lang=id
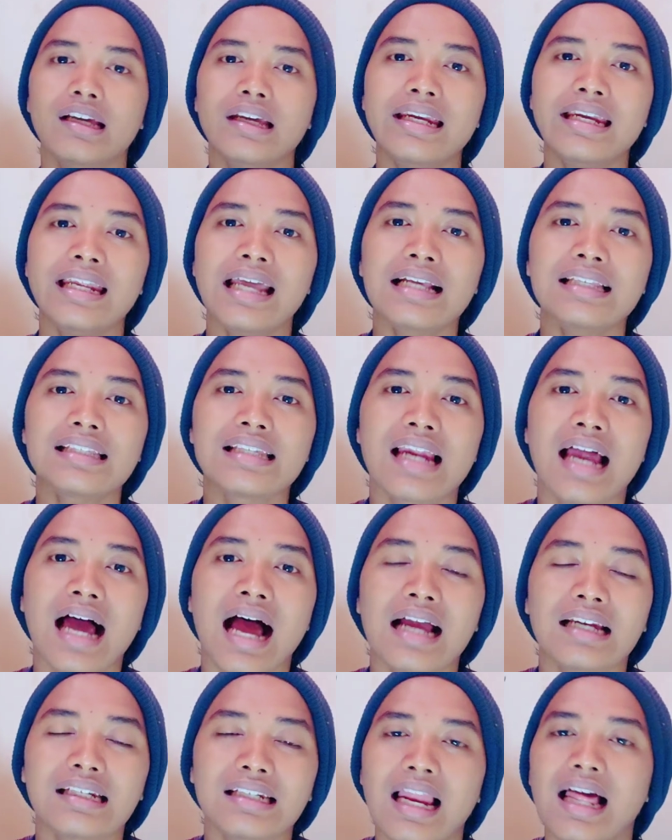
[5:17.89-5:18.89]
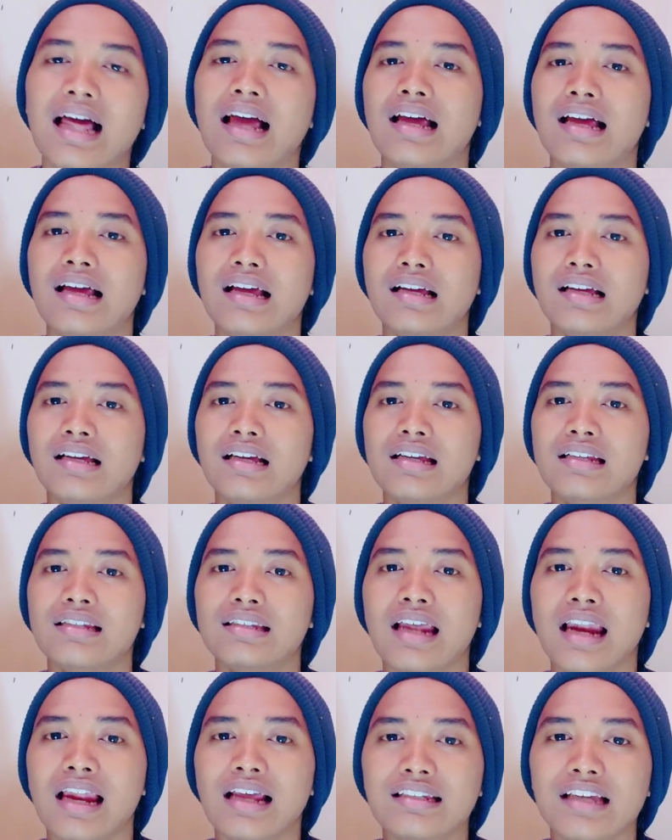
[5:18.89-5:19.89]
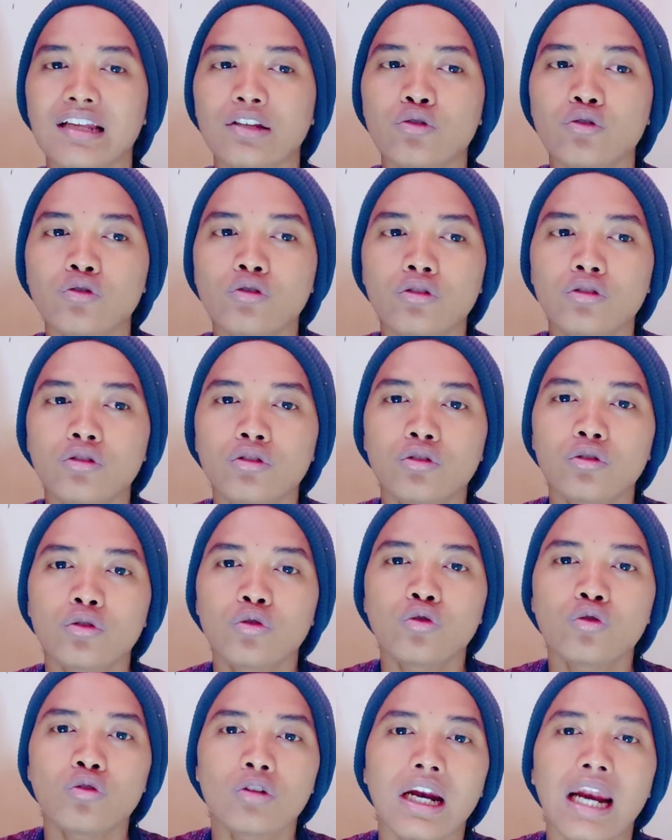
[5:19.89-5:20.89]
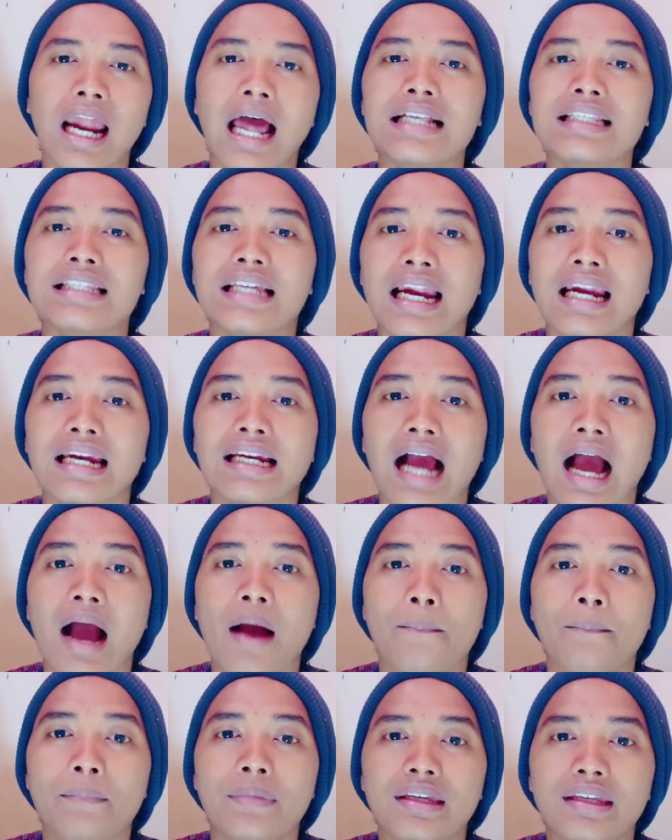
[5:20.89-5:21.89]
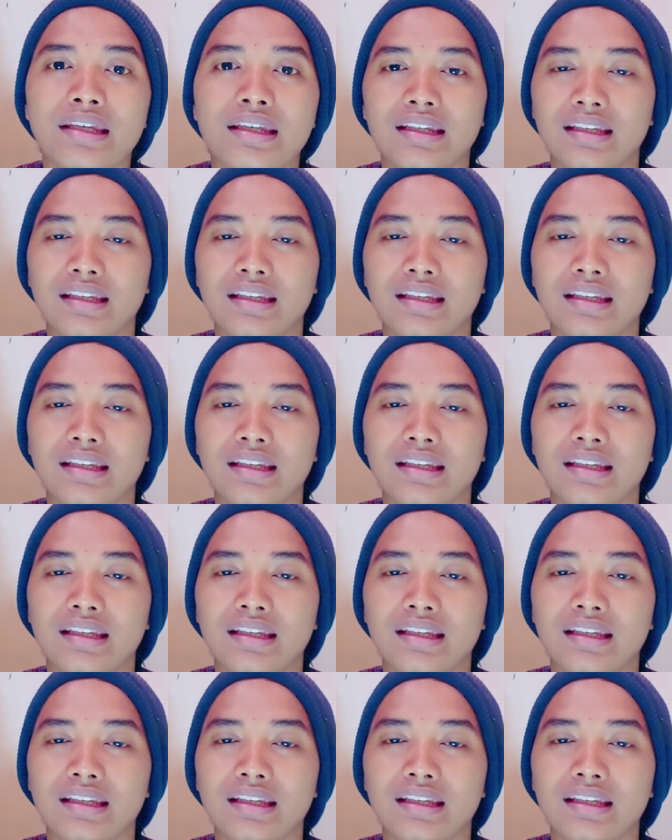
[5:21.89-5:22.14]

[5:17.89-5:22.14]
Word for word: ini adalah adalah salah satu tuntunan ajaran kami